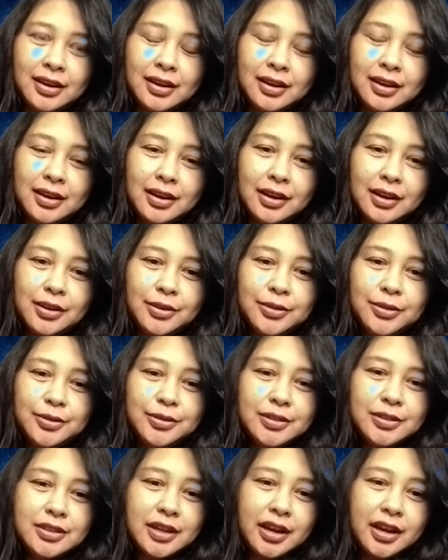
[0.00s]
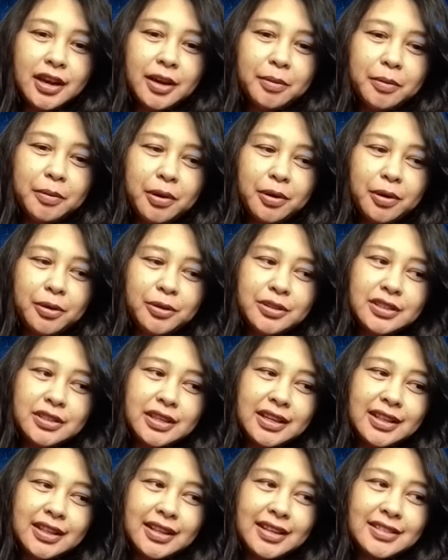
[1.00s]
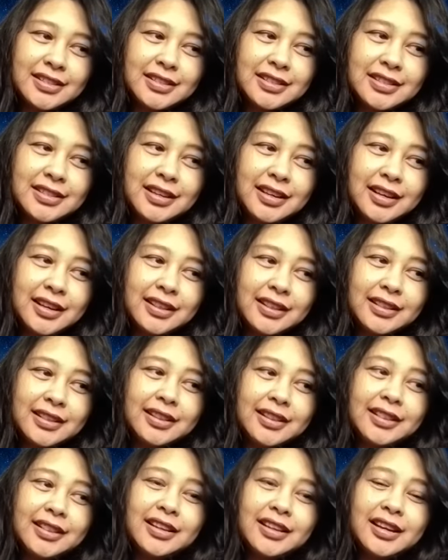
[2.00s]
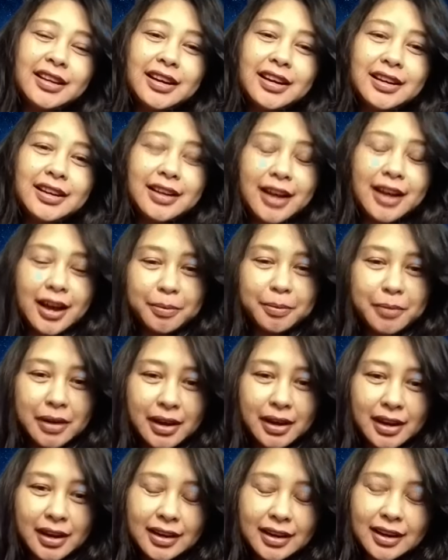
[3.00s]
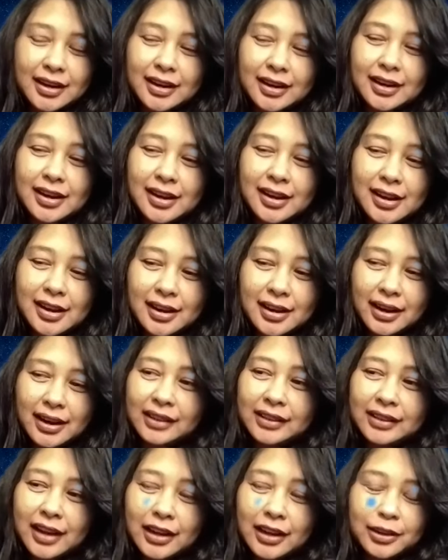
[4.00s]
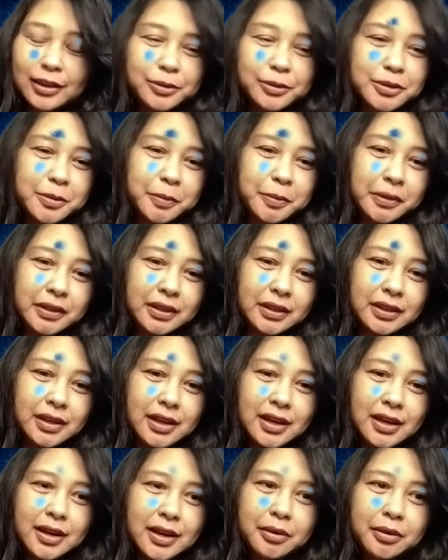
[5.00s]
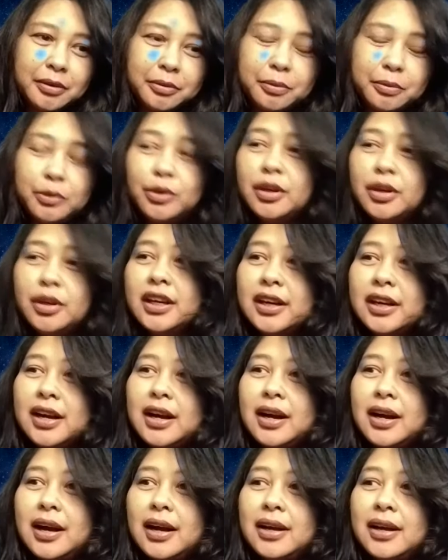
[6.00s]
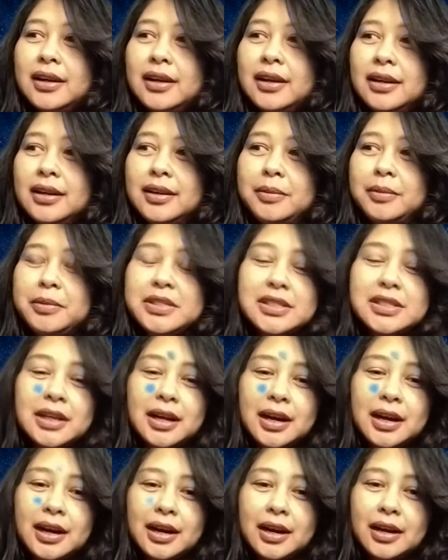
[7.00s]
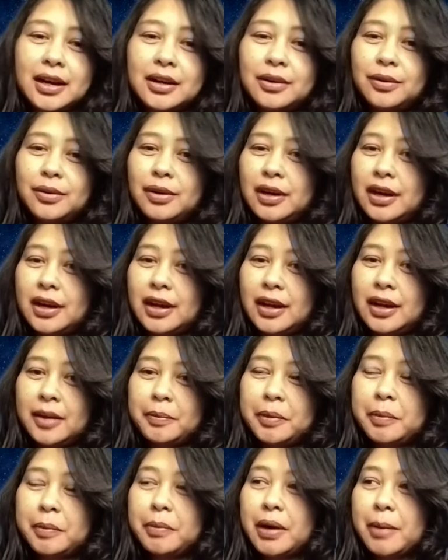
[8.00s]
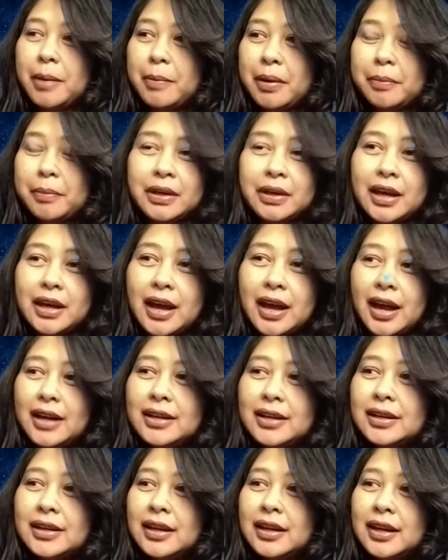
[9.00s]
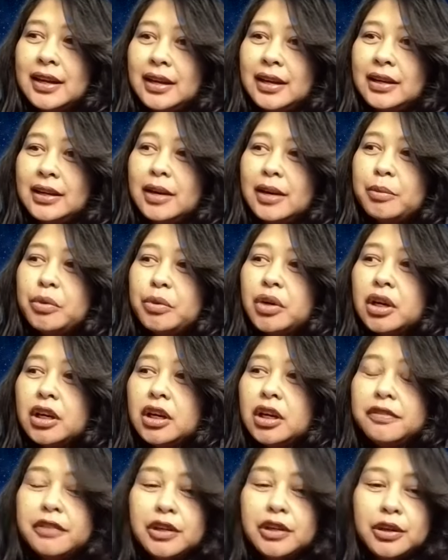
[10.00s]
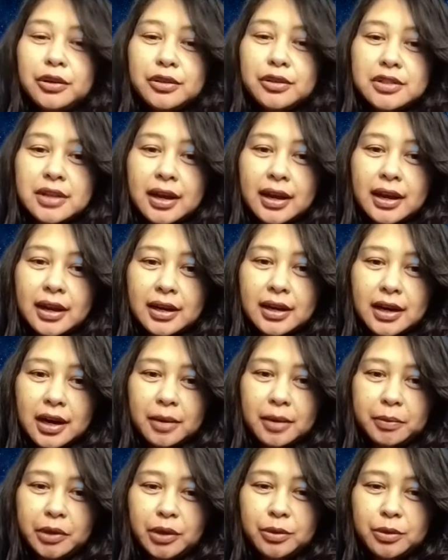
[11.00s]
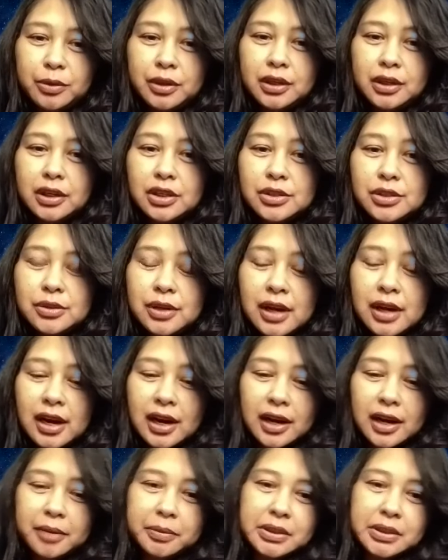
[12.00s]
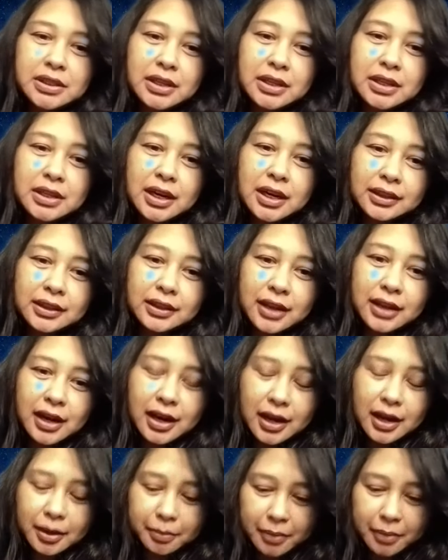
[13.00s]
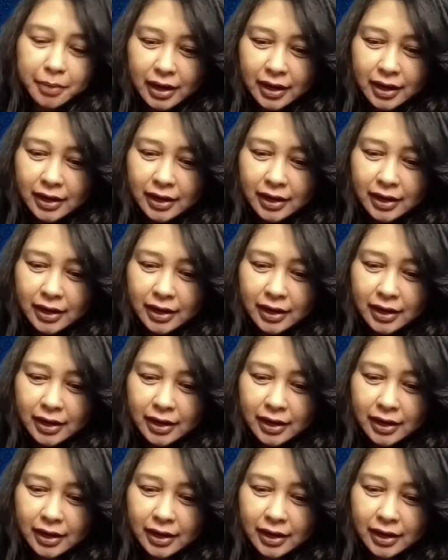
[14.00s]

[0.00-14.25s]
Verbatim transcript: Halo, saya mau cerita sedikit tentang karma karena kata itu sepertinya mungkin akan dibicarakan oleh beberapa pihak dan mungkin di video saya dalam minggu ini juga akan bicara tentang karma.